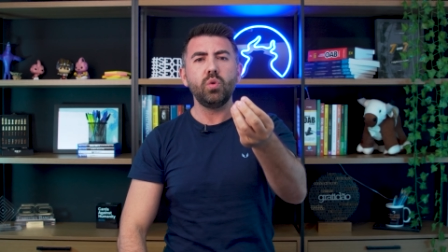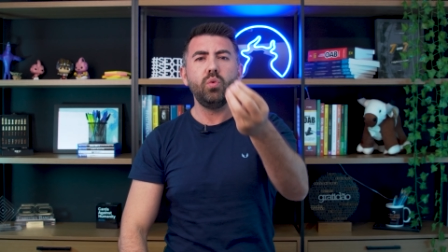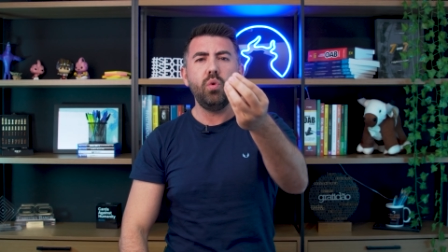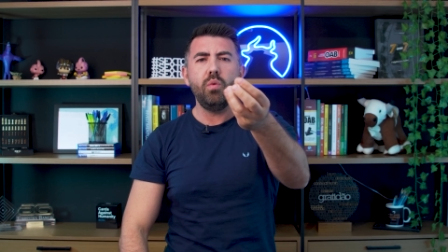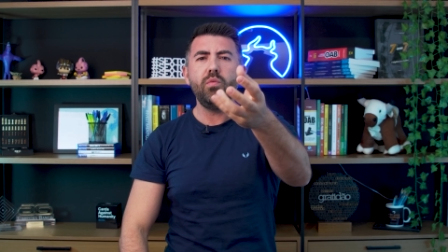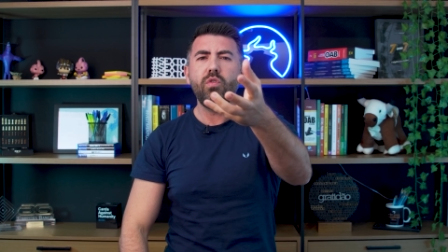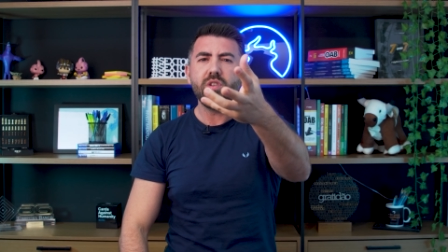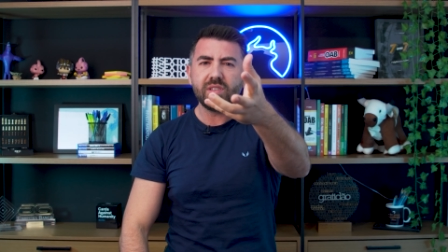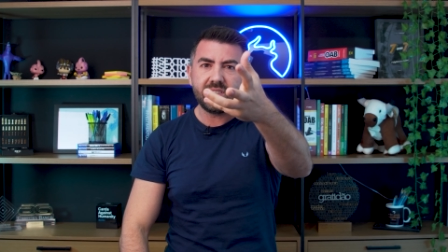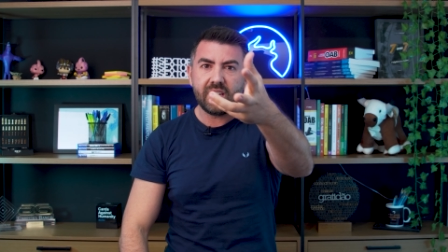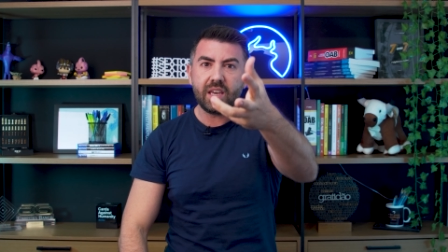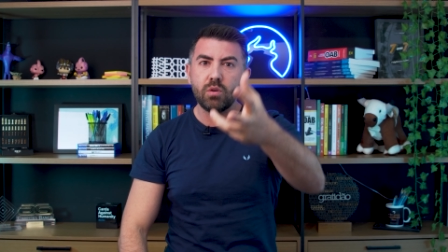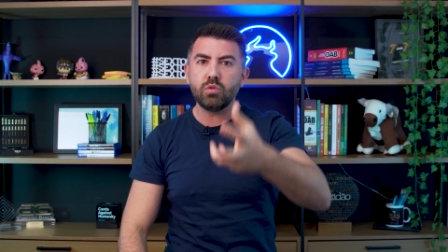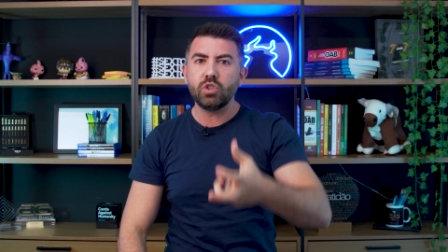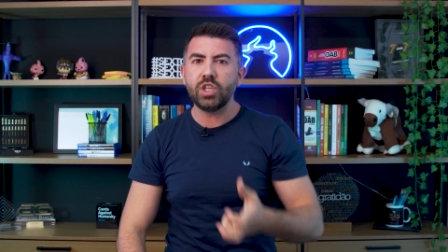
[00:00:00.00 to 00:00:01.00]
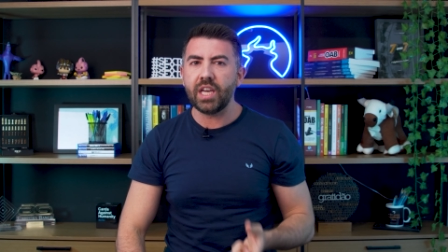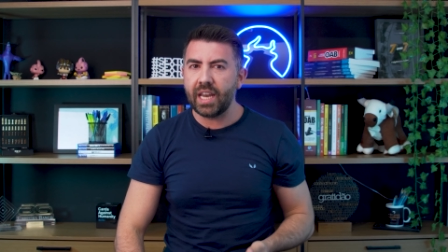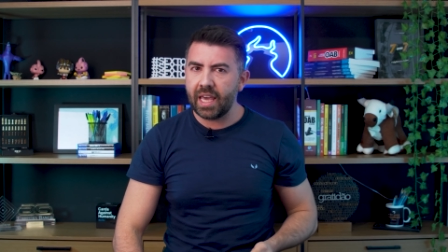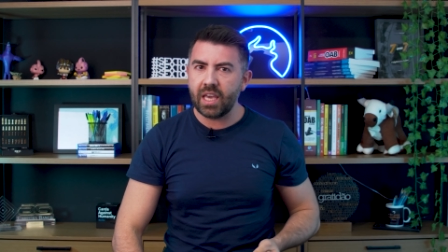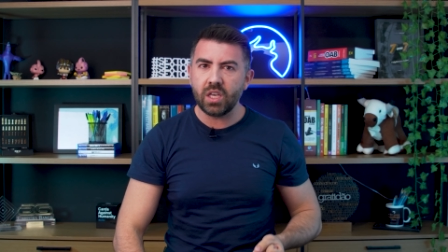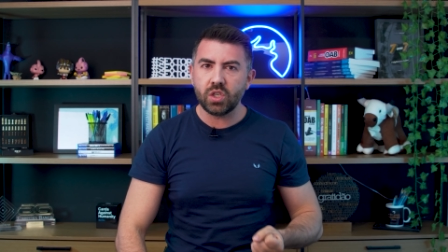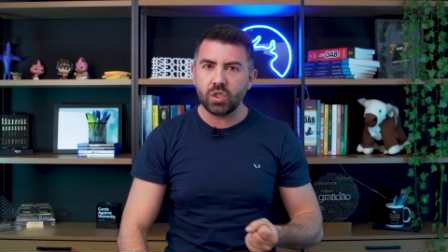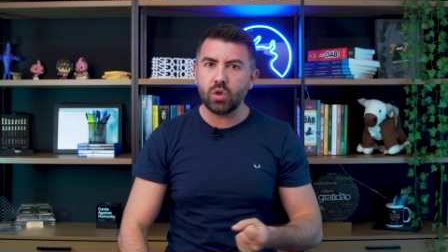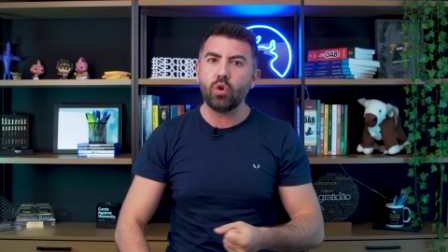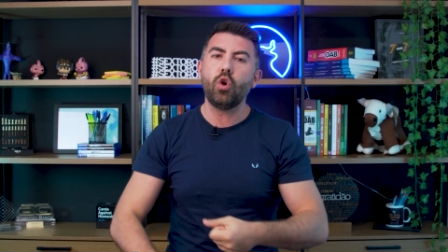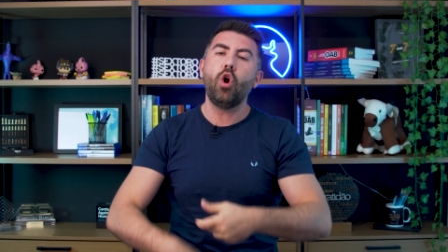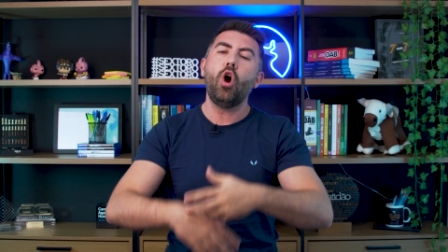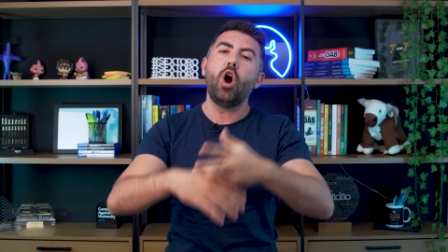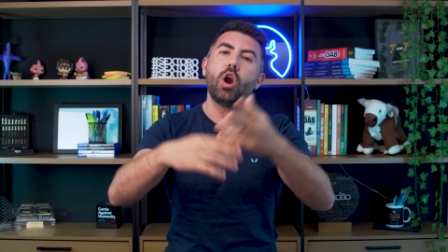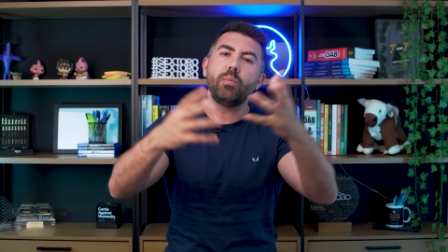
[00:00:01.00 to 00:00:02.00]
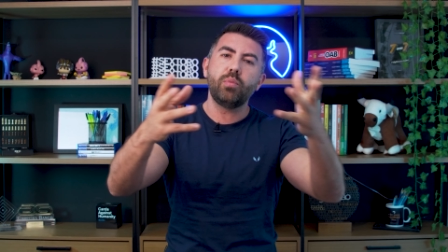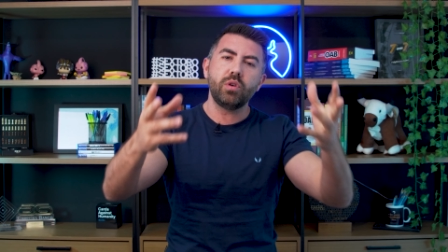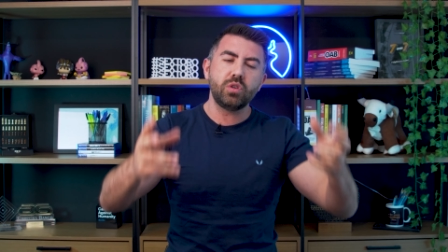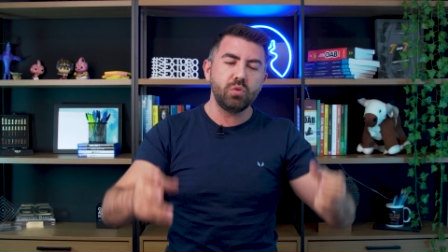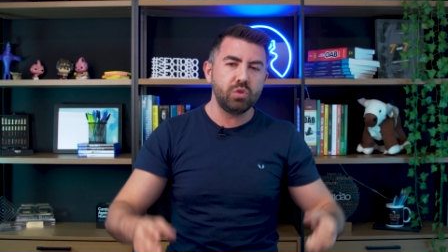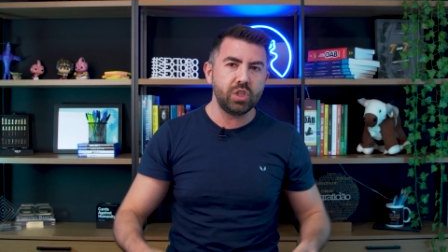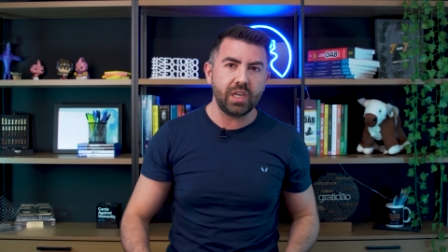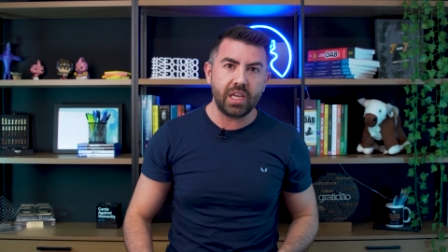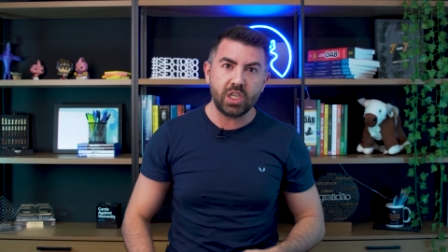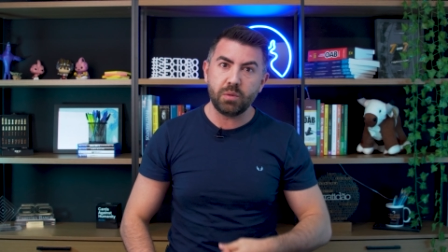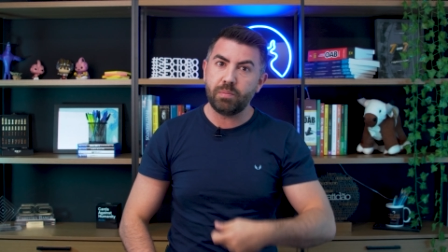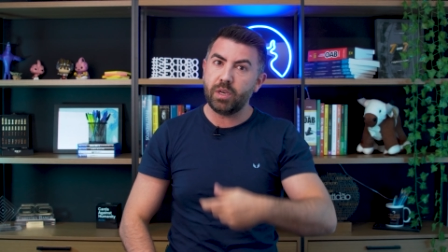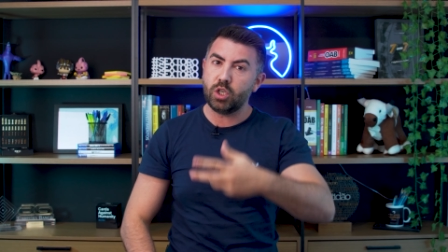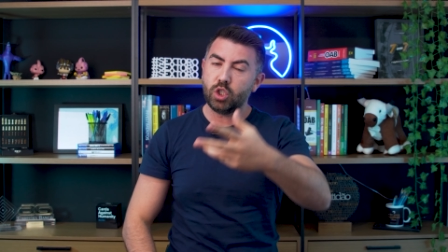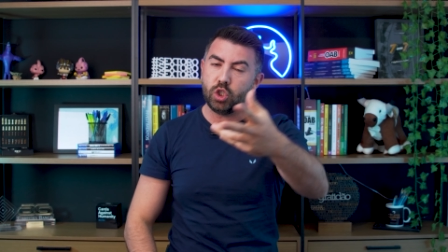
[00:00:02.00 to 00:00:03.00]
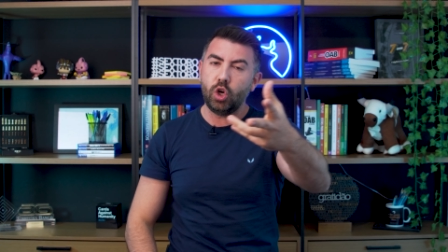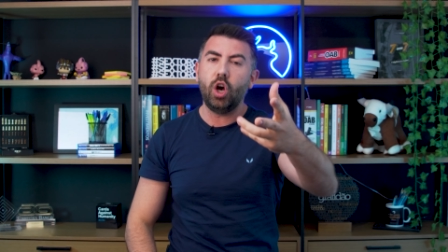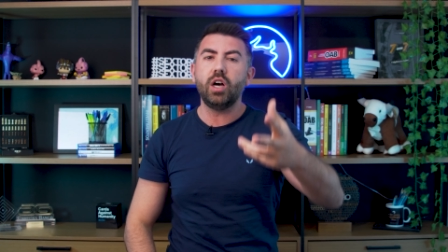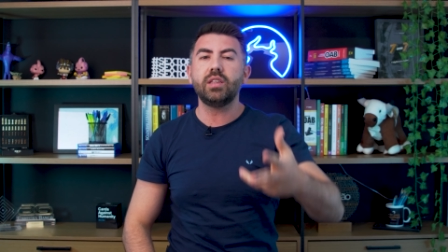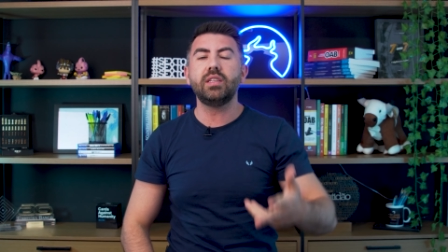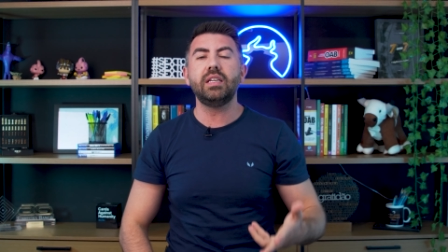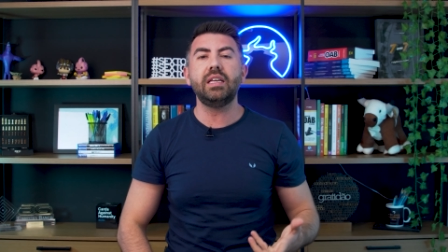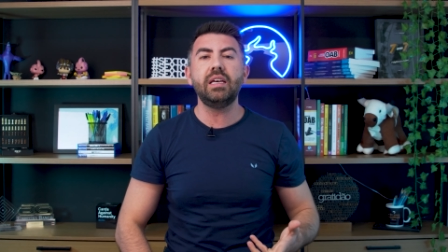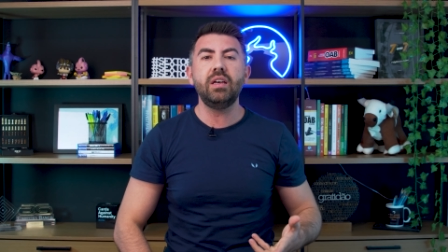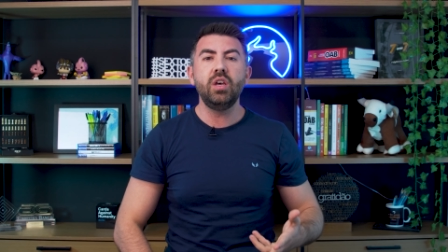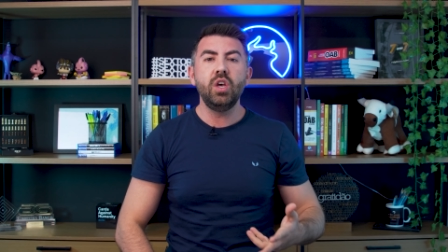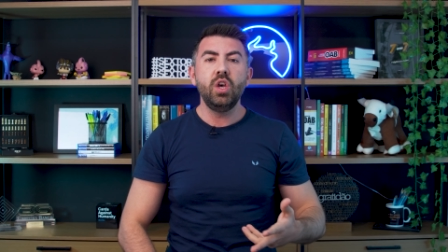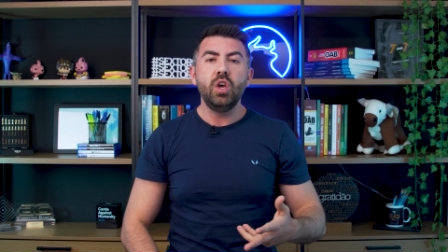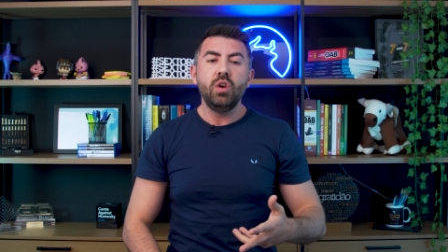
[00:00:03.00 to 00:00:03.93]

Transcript: como você é um gerente corporate, um gerente PJ, né?